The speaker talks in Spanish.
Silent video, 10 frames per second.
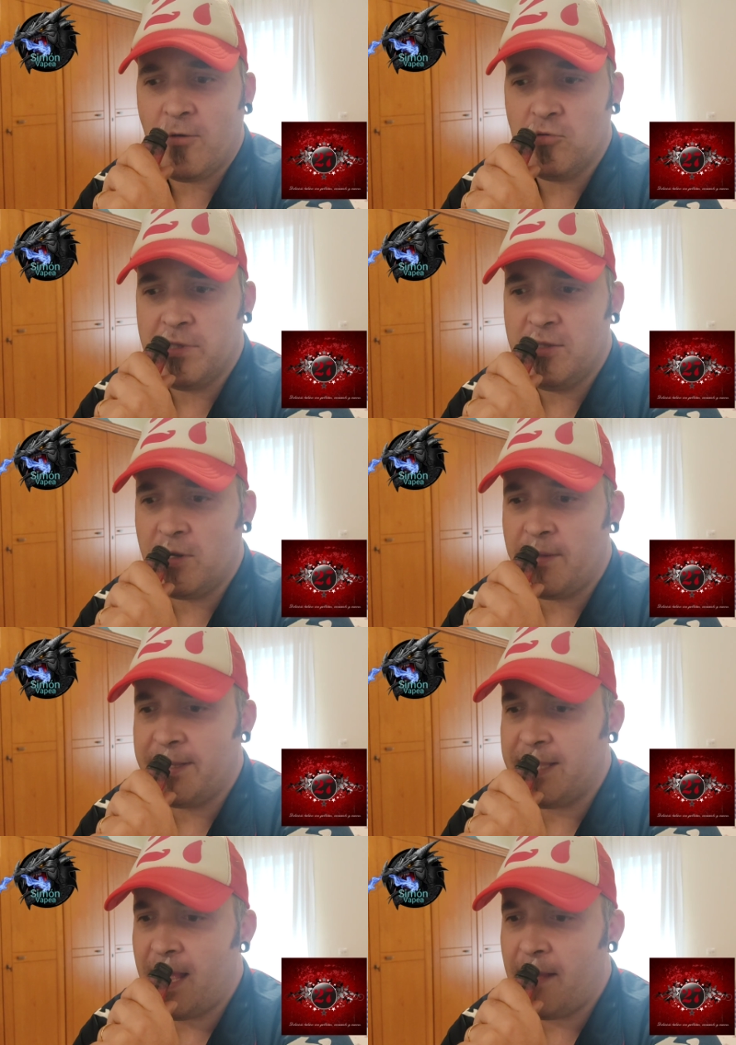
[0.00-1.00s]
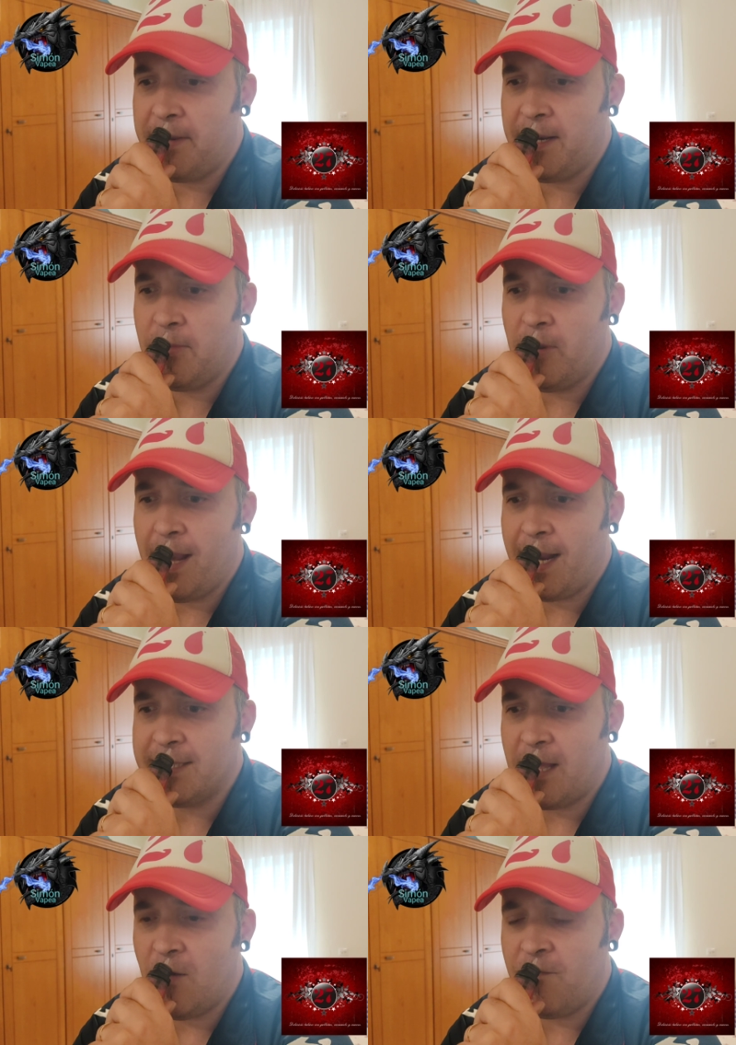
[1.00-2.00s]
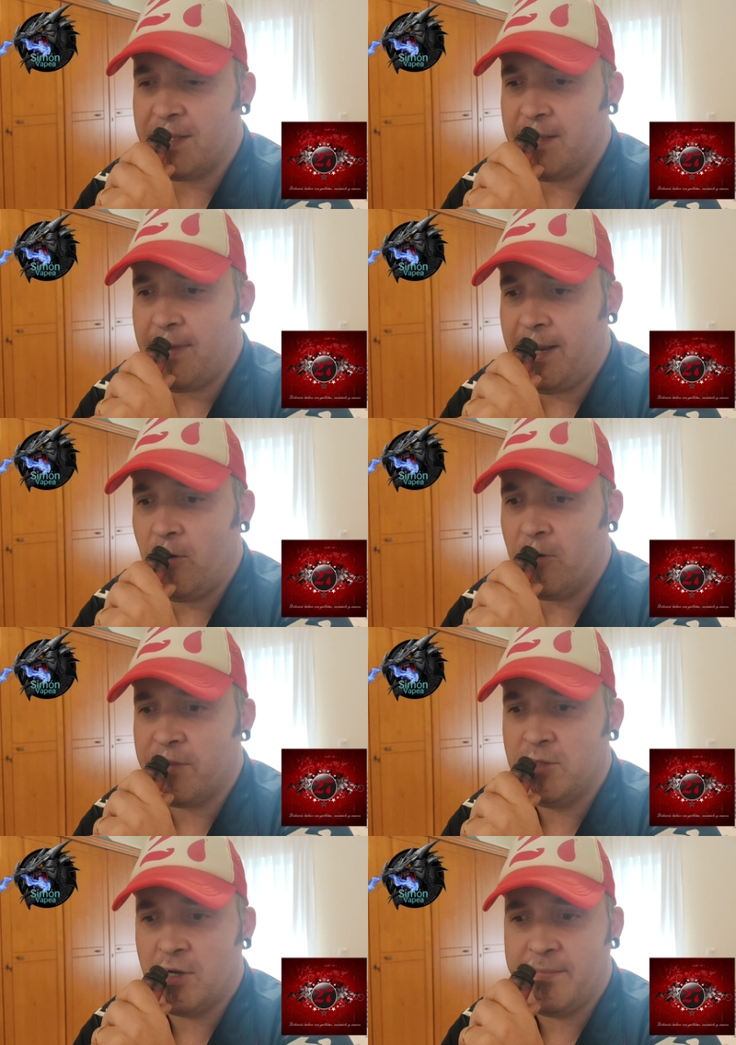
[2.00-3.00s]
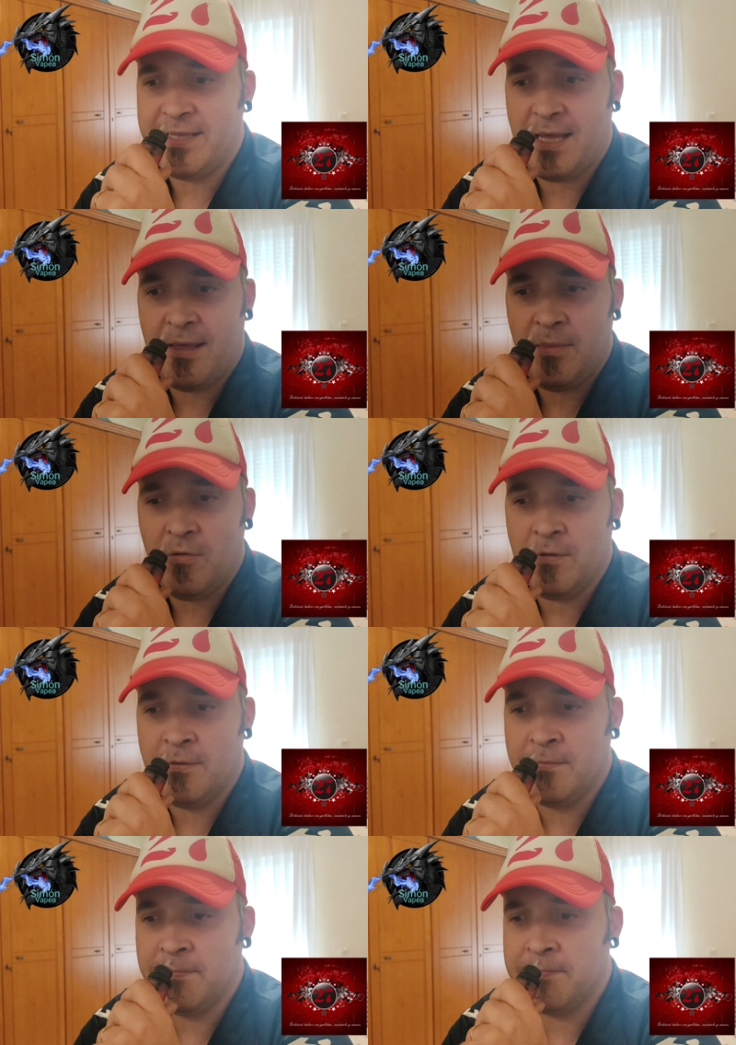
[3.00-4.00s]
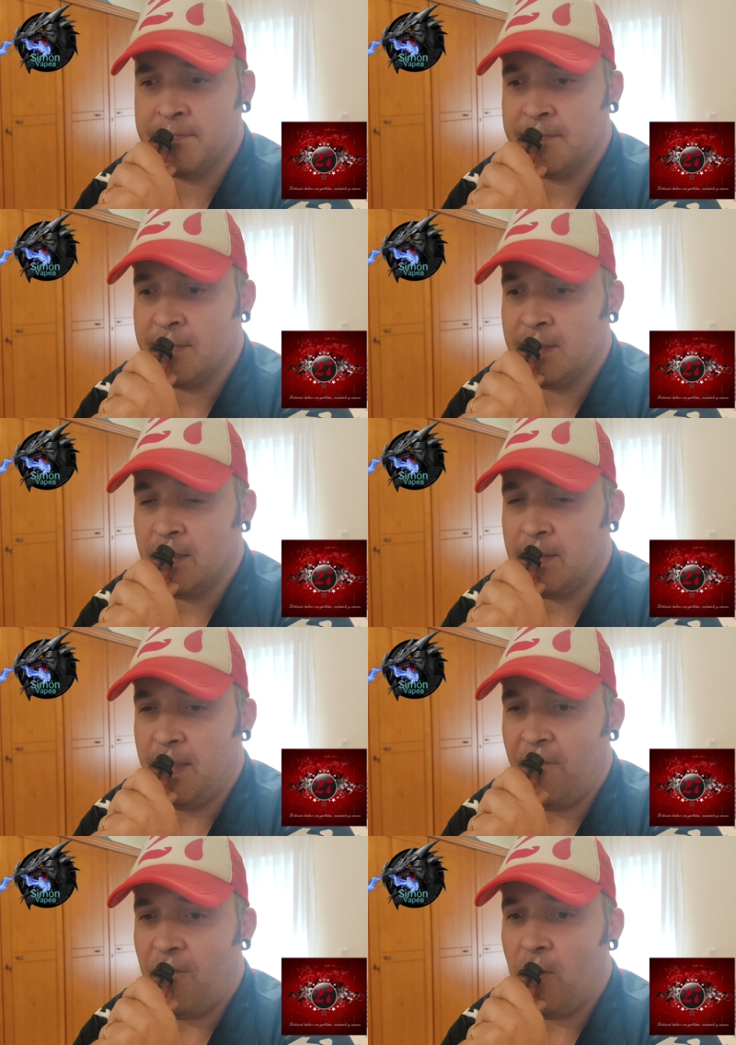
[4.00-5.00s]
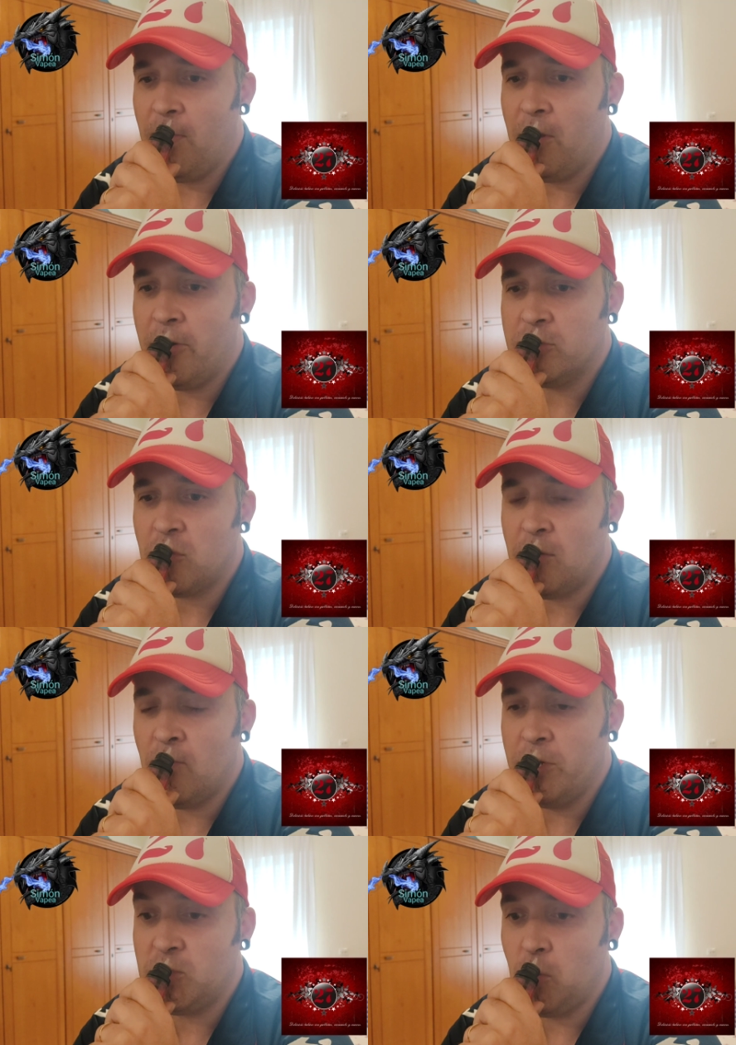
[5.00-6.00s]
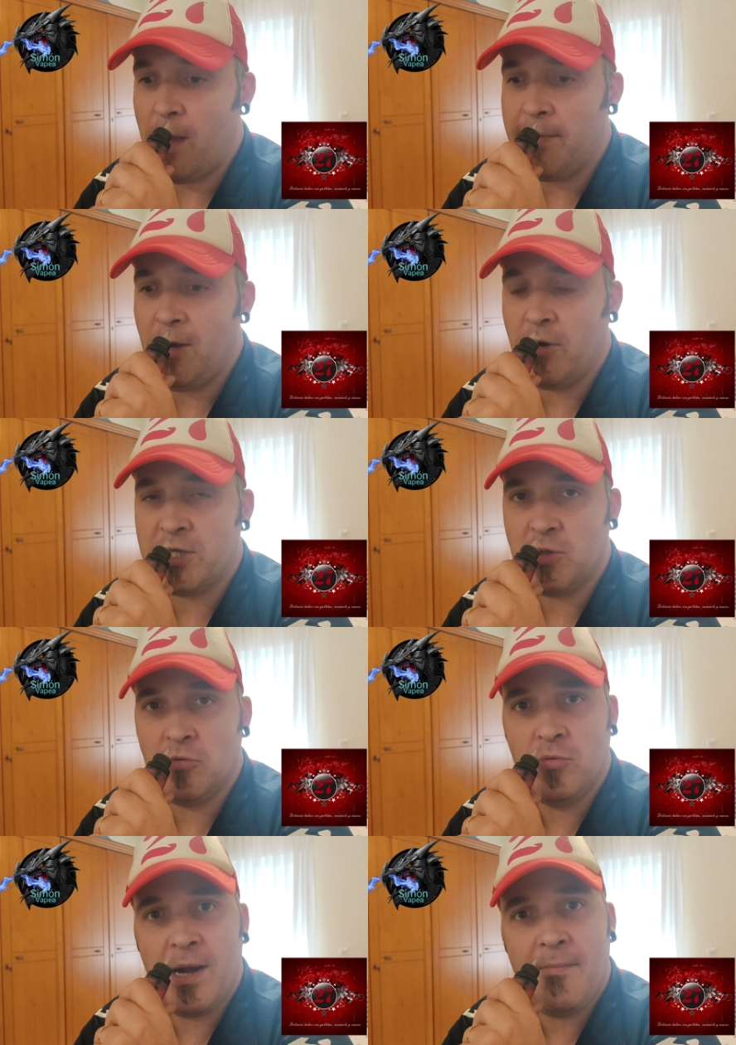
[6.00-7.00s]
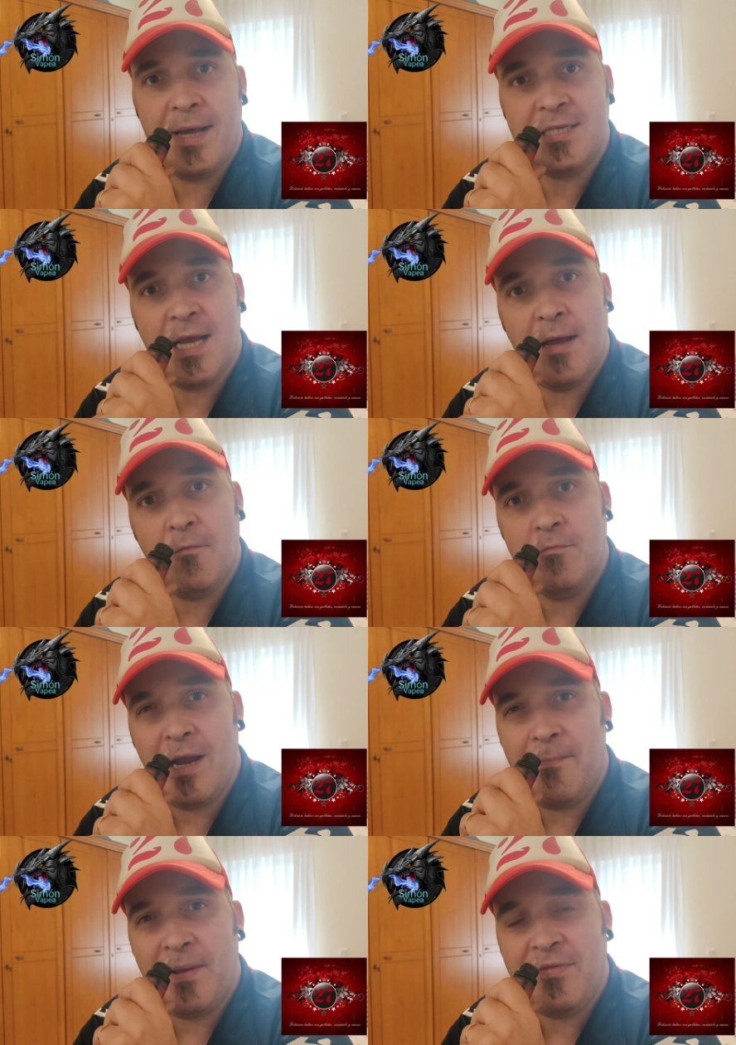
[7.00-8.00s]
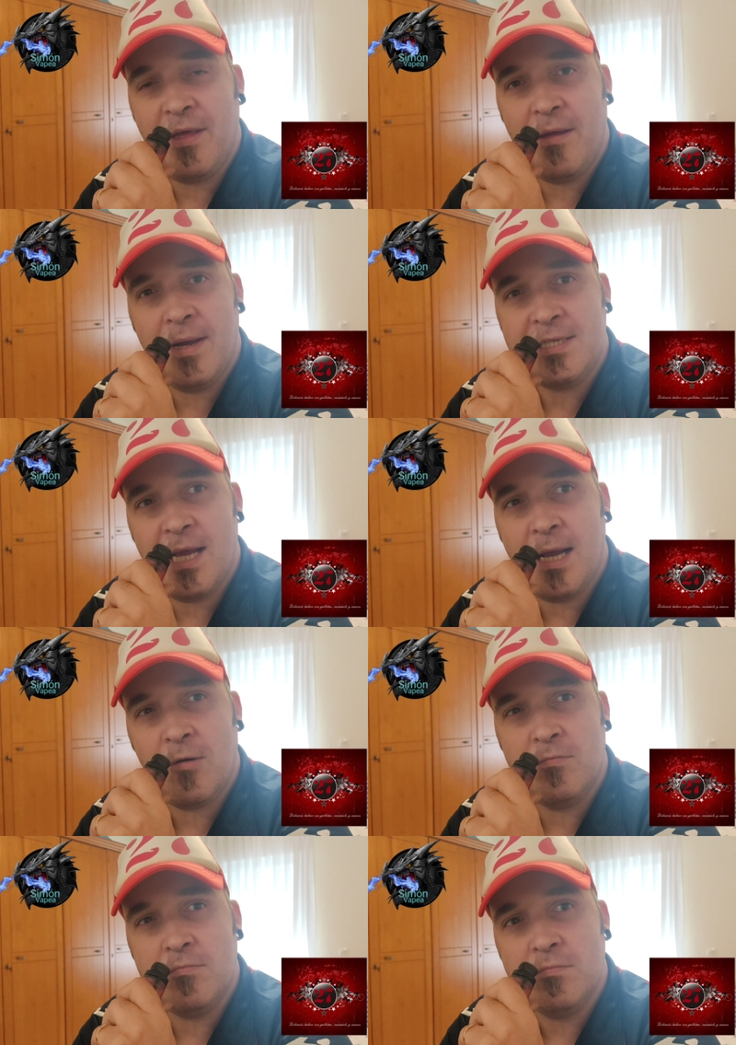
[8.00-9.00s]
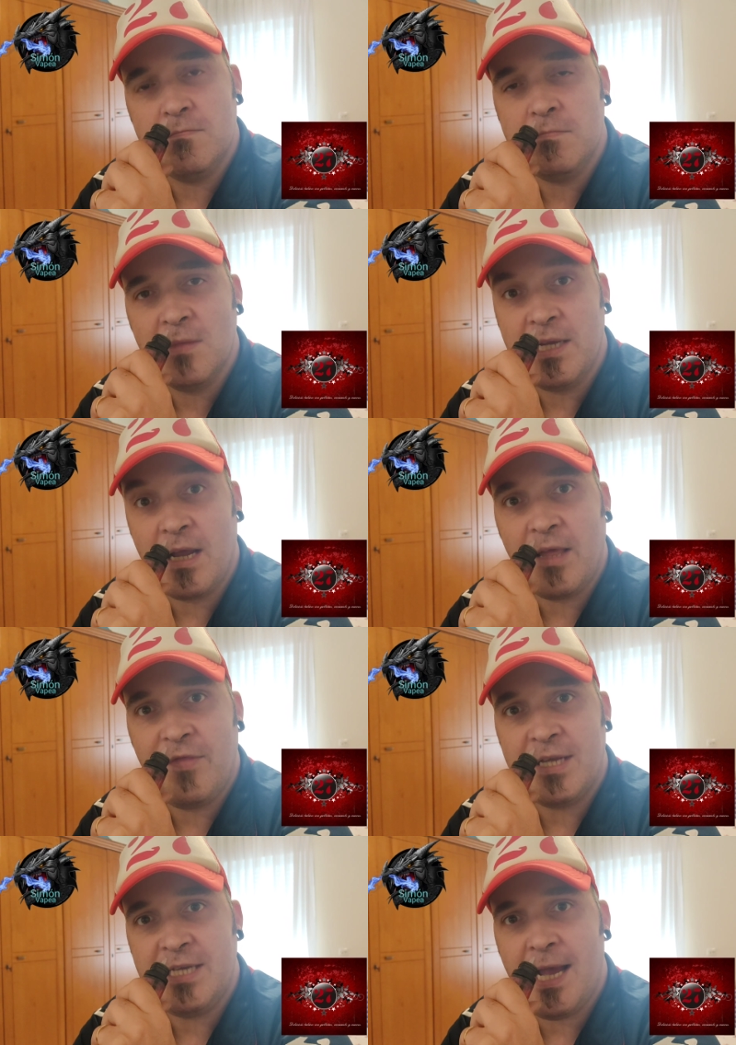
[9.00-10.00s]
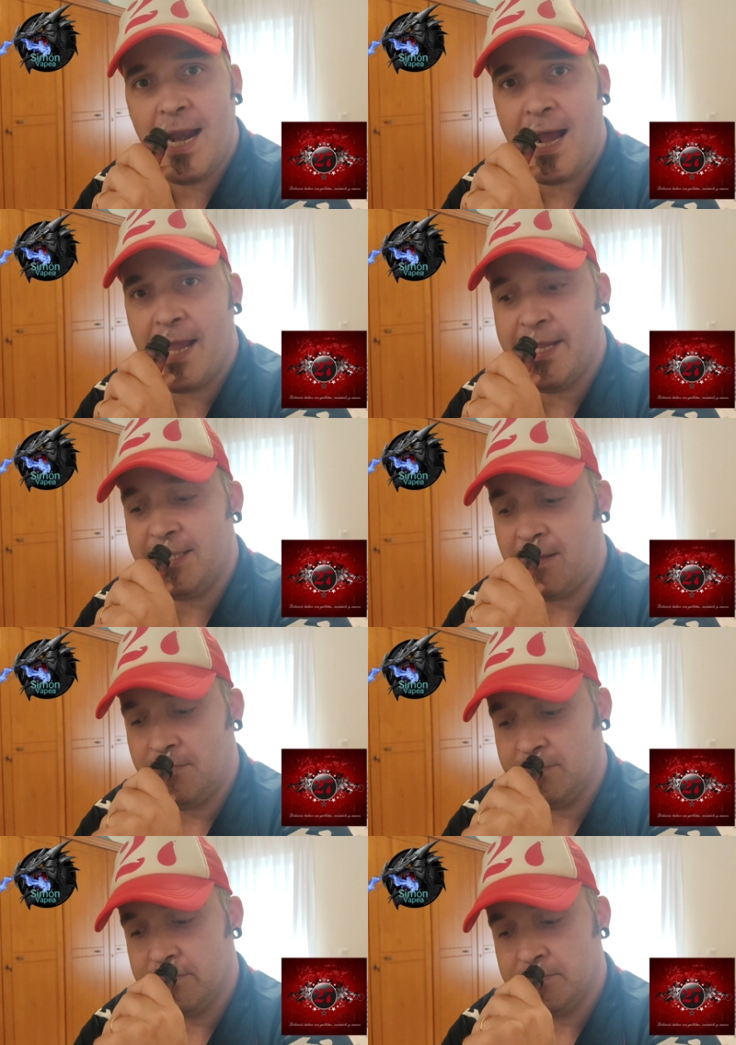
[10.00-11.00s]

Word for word: regustito que me está viniendo en la cata olfativa, el olorcito que me está dando. De fondo noto muy suave lo que son una masa, una especie de masa, que quizás sea la galleta.